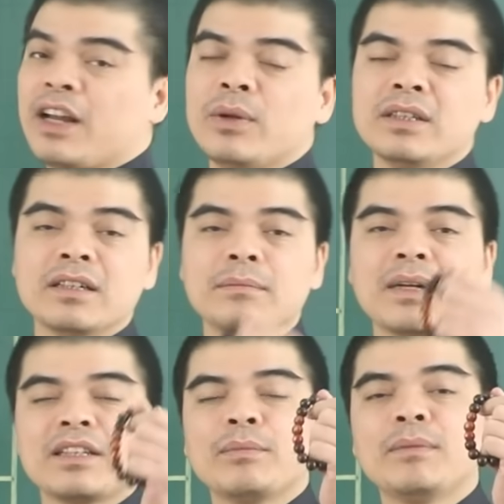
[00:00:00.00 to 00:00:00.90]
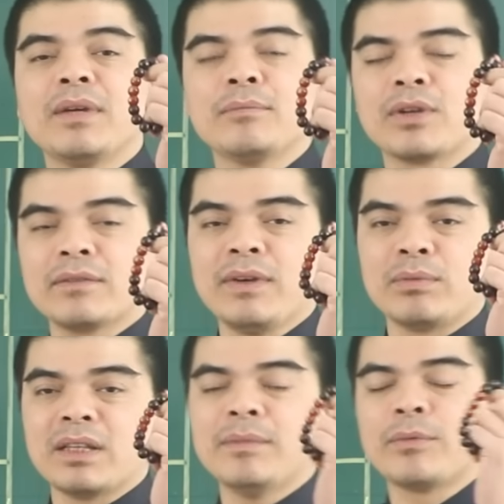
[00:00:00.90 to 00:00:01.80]
hãy luôn nhớ mang theo bên mình một cái
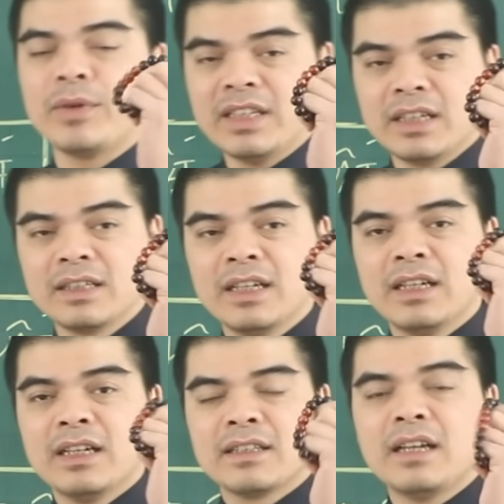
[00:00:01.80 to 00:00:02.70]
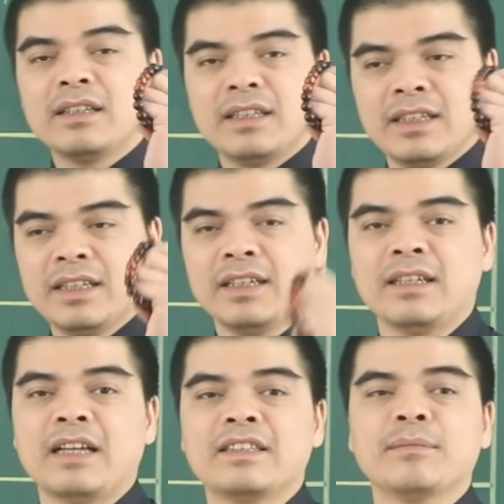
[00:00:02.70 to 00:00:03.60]
vòng tam hợp quý nhân thân Tý
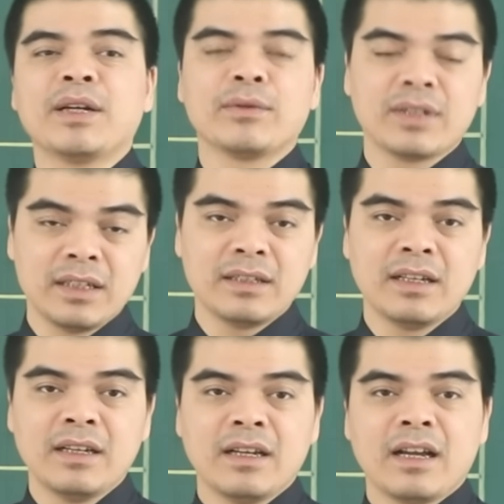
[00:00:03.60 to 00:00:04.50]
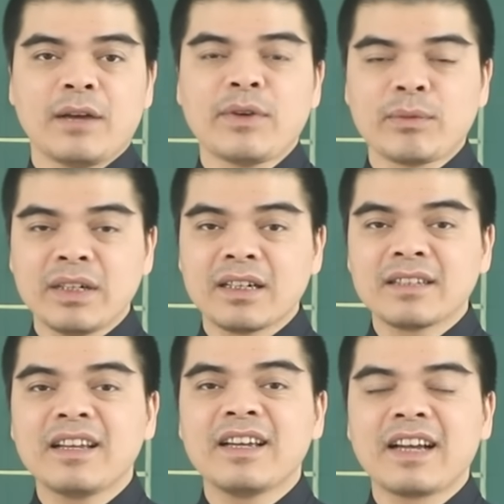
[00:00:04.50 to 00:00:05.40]
Thìn để chậm bệnh ngộ thân. Vòng đã được
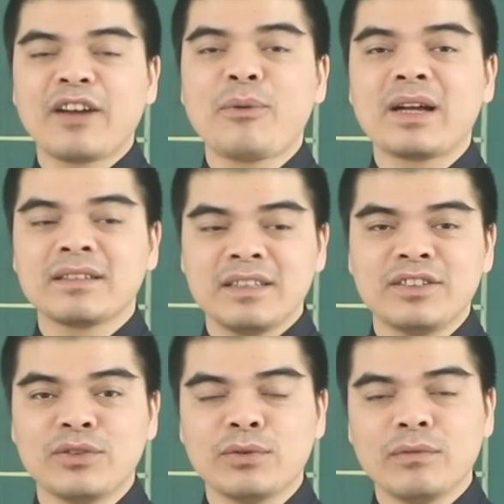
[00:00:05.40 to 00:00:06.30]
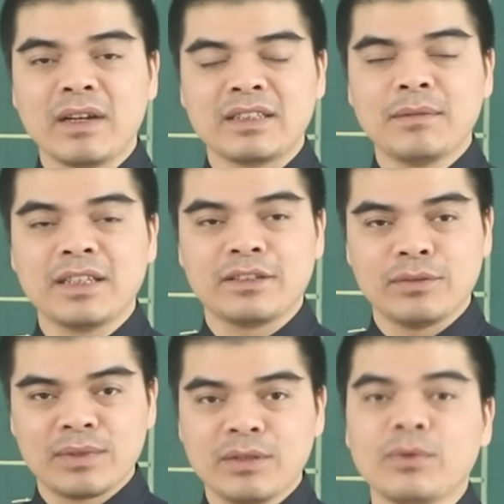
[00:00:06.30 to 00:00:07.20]
các thầy khai quang trì chú và xem ngày sử
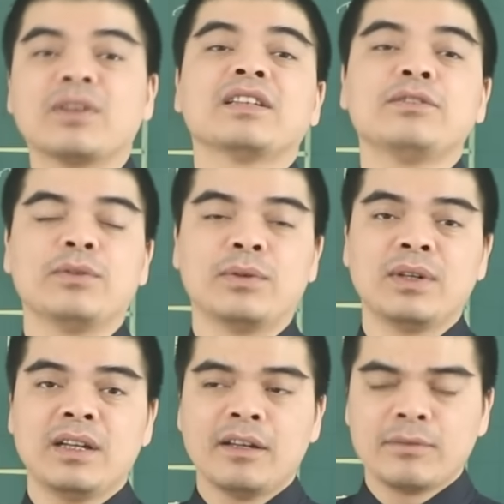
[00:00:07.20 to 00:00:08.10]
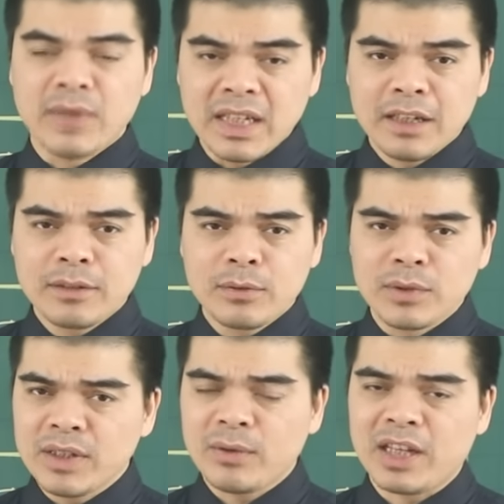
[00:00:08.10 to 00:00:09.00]
dụng theo tuổi của gia chủ. Vậy nên
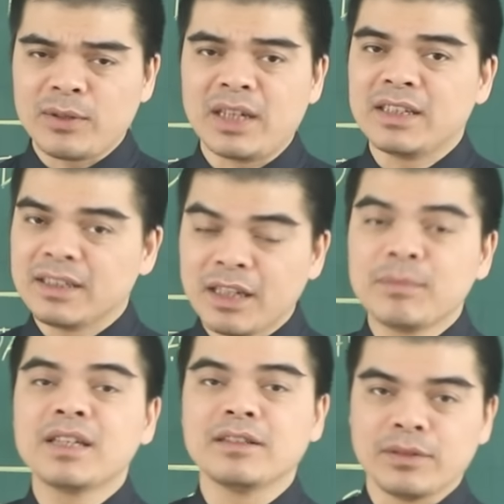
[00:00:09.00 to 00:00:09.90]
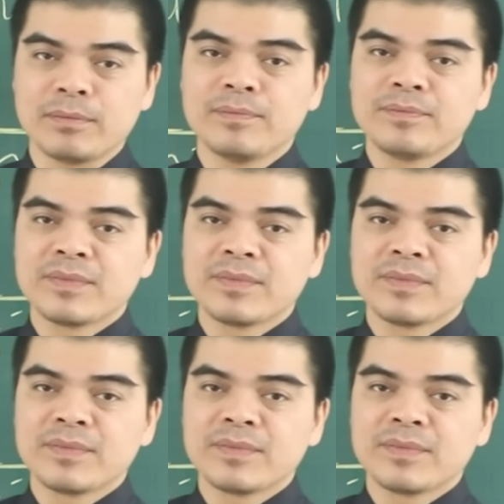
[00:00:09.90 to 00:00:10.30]
quý vị hoàn toàn yên tâm khi sử dụng.